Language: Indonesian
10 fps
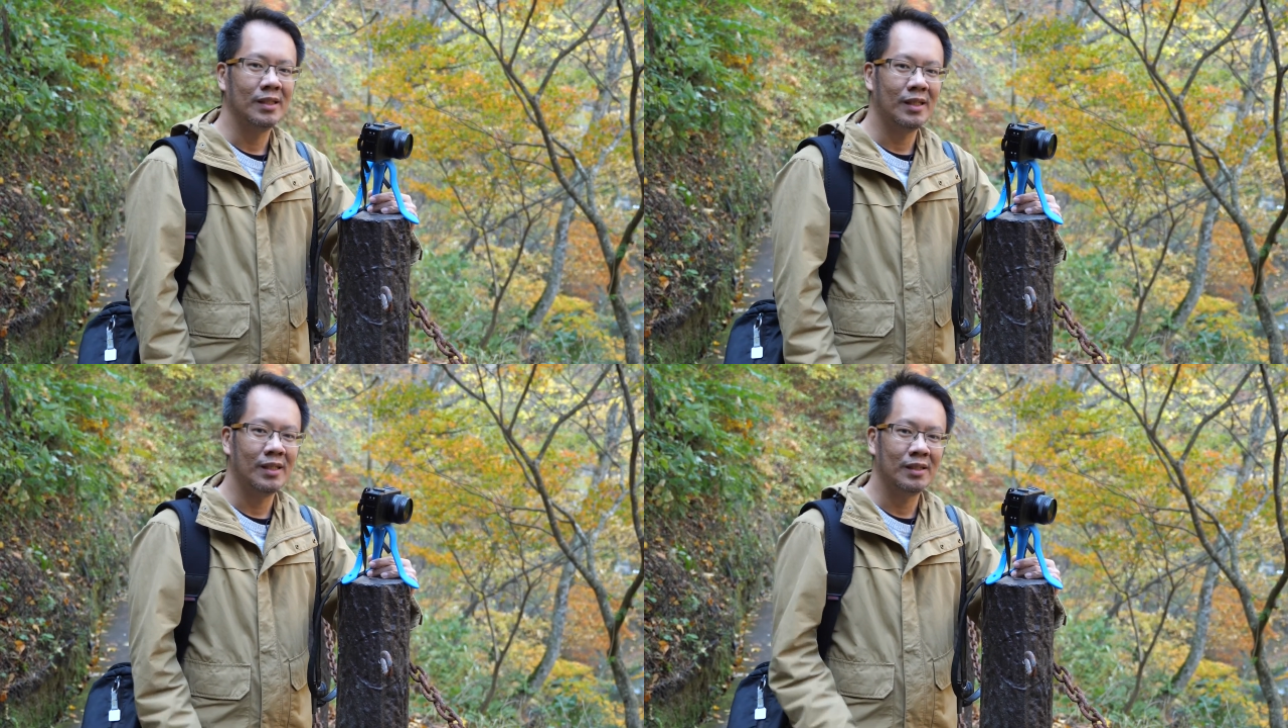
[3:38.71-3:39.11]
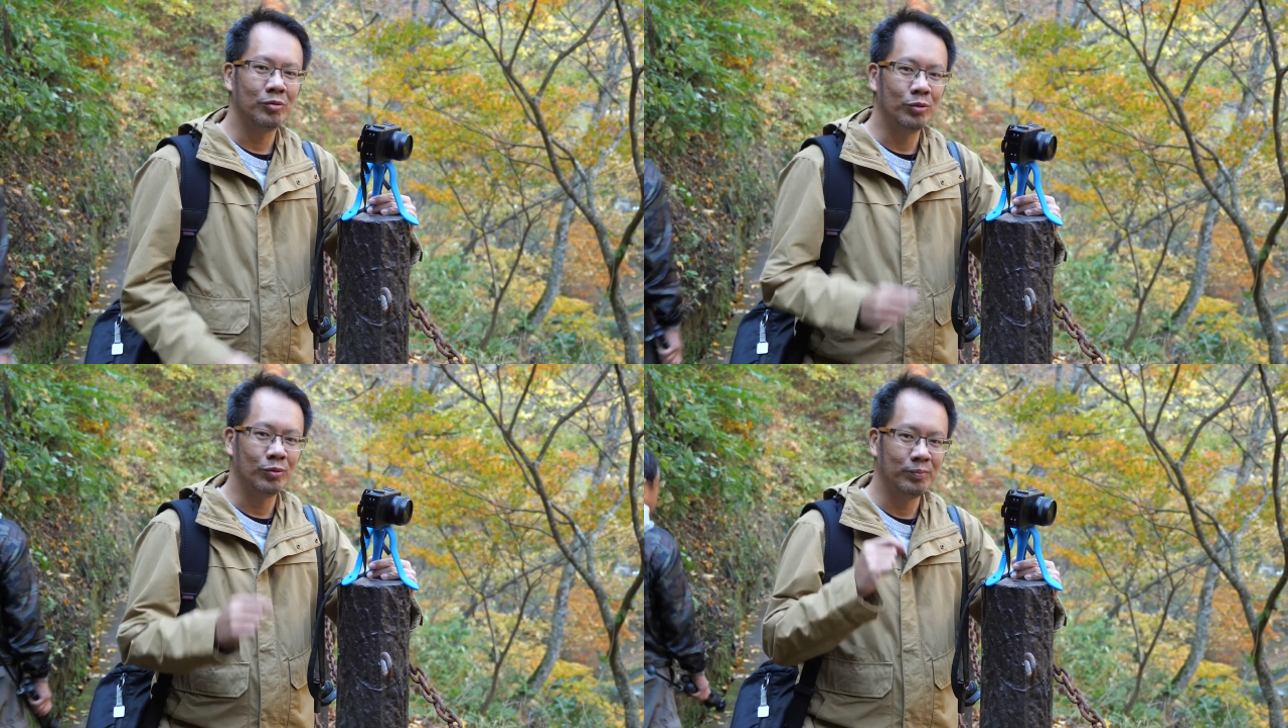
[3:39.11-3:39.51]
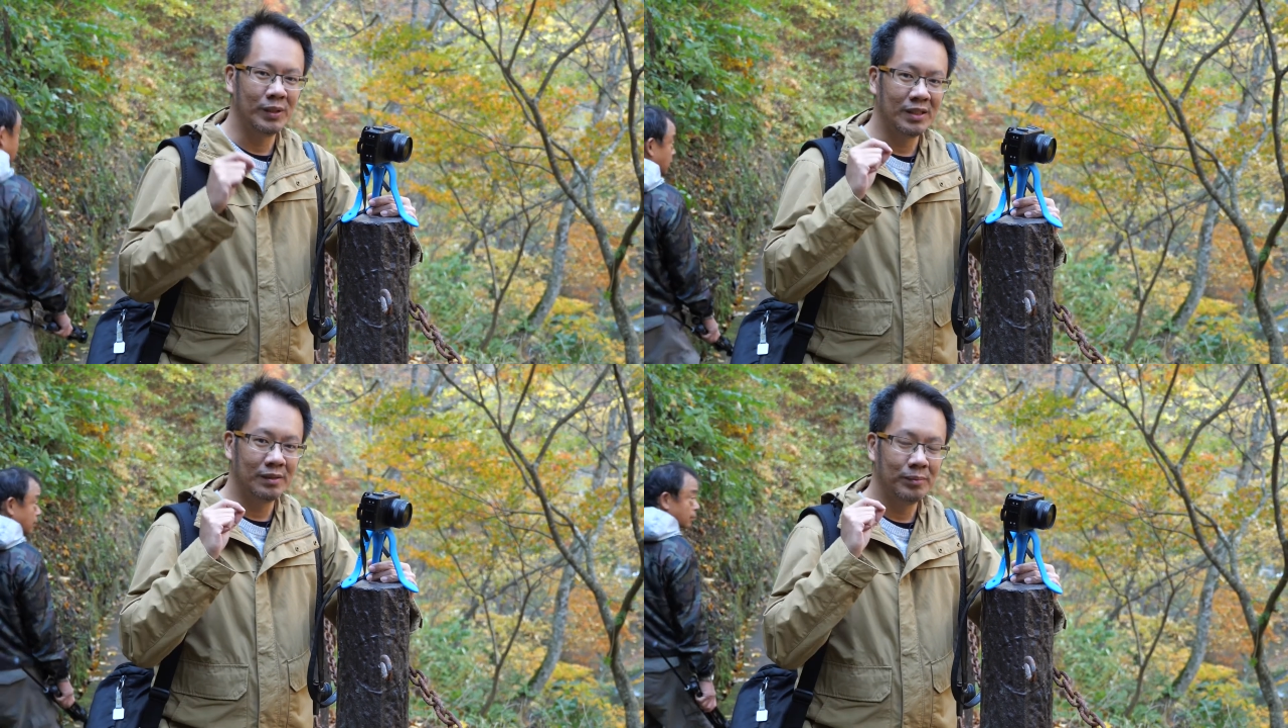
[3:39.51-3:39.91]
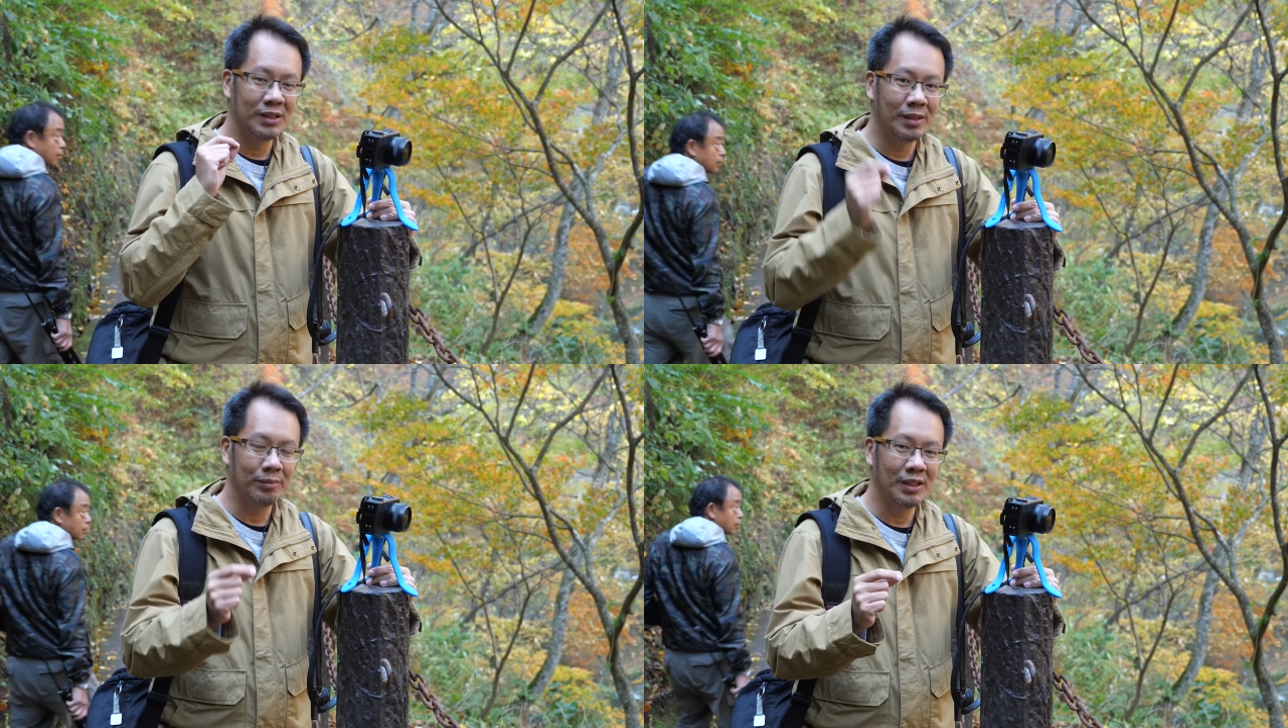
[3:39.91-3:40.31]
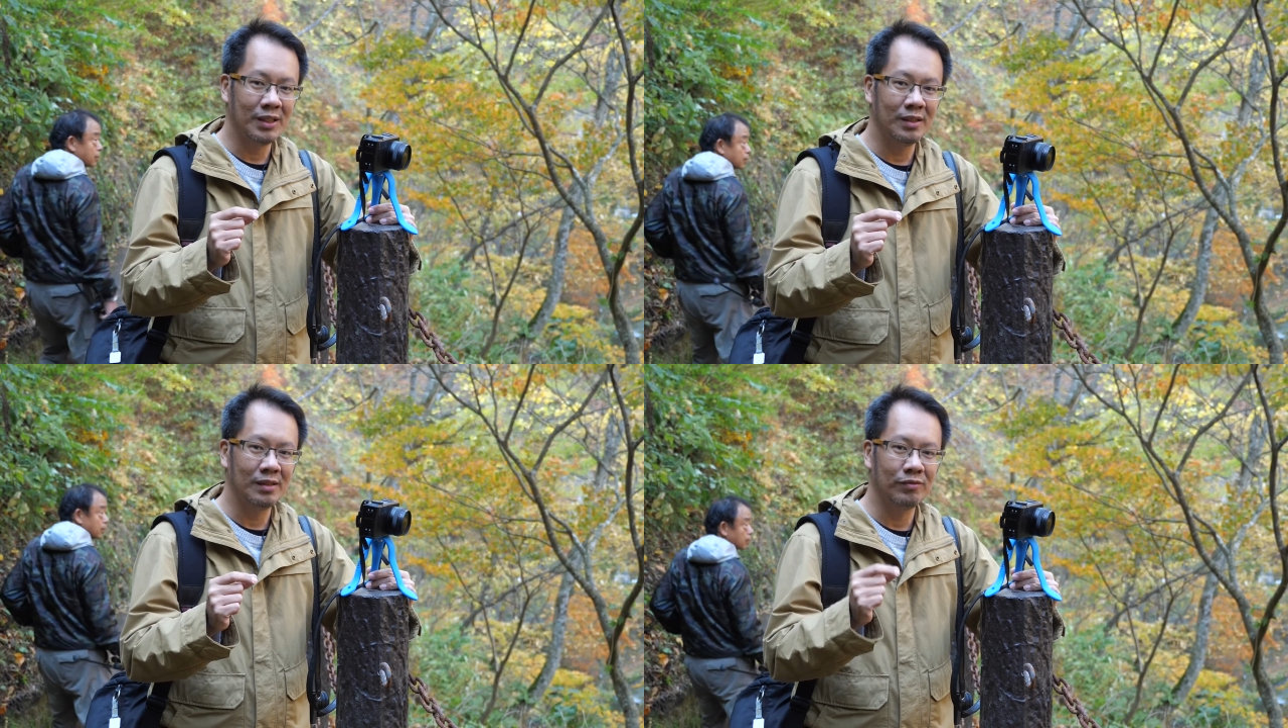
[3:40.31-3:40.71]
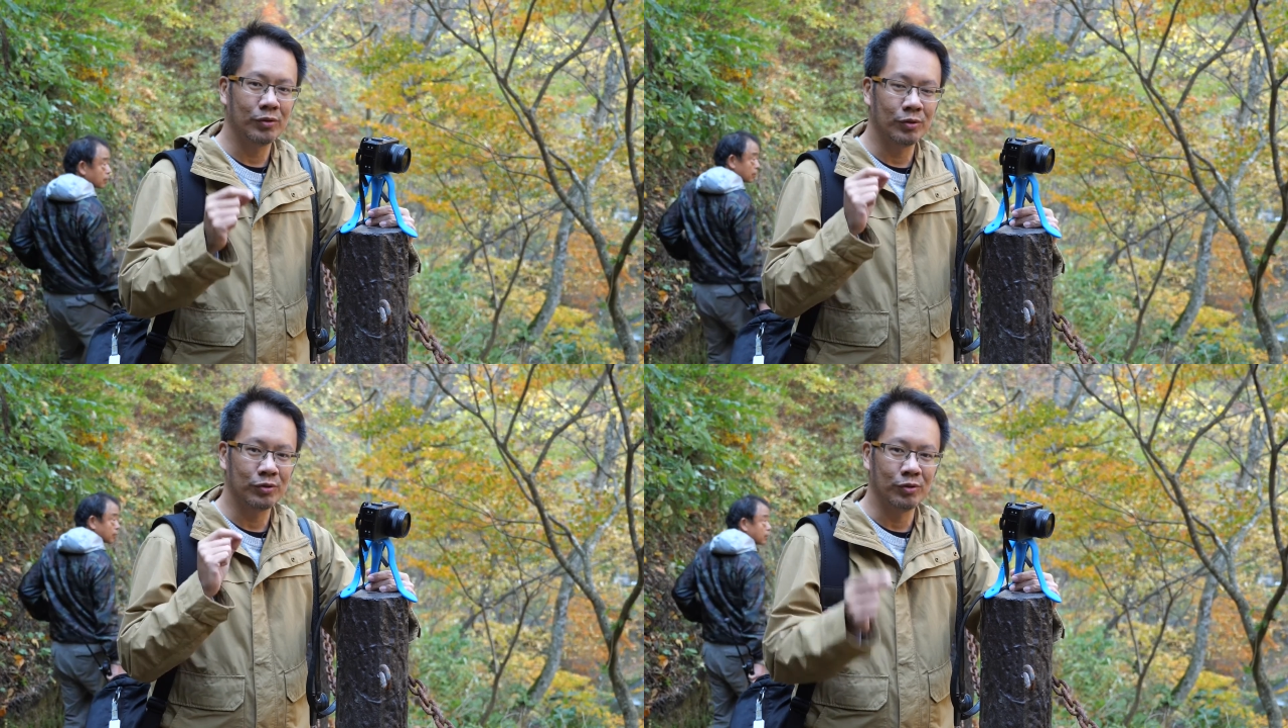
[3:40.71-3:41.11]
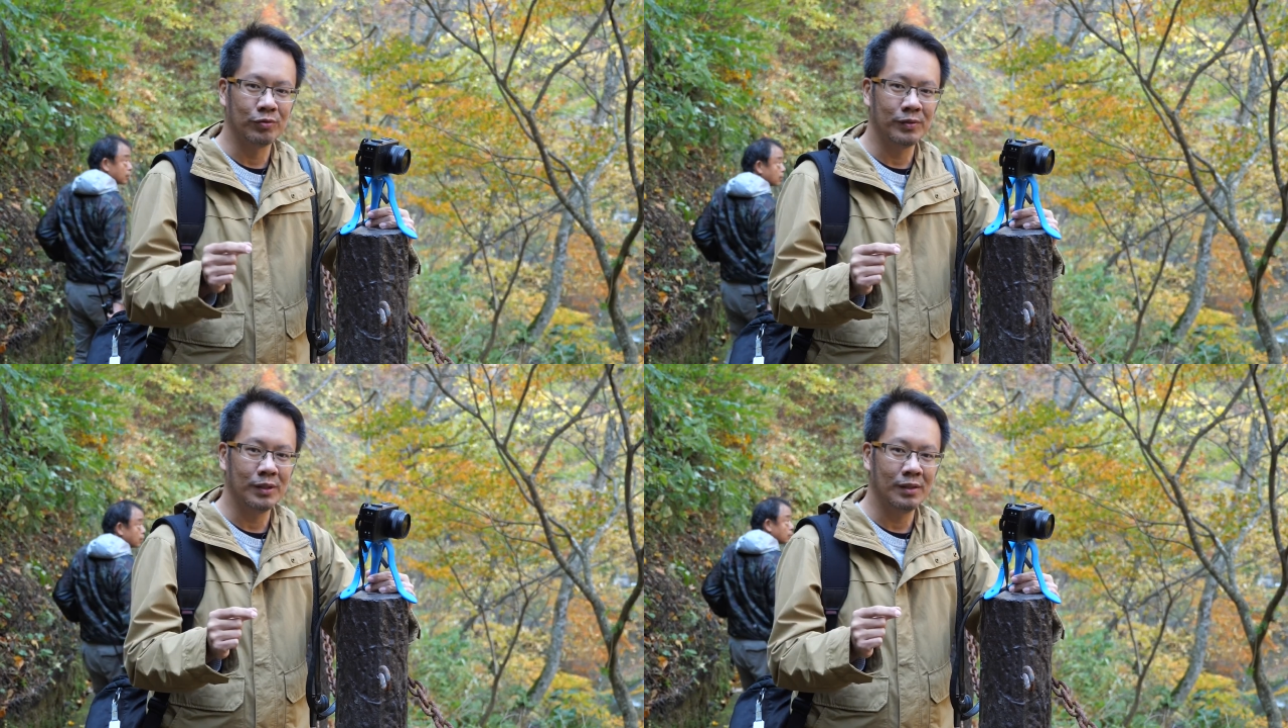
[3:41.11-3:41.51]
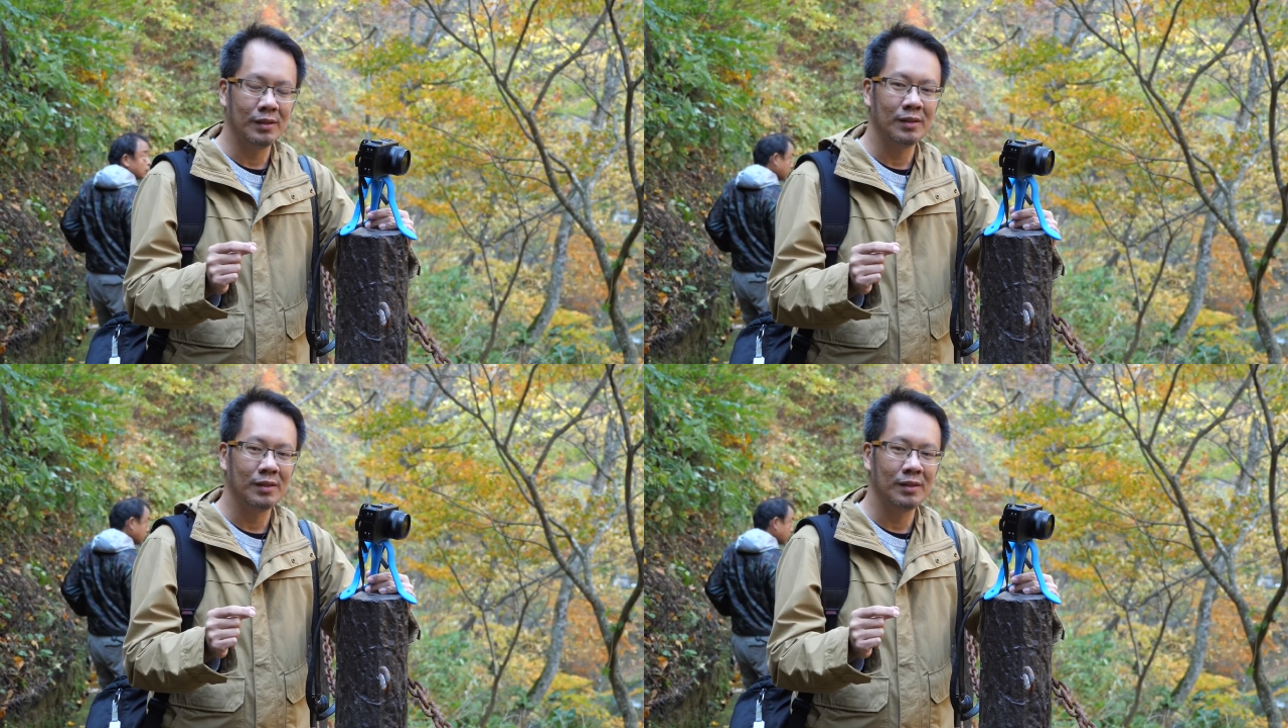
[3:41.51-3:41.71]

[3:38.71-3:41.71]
Nah untuk bi bisa bikin foto slow speed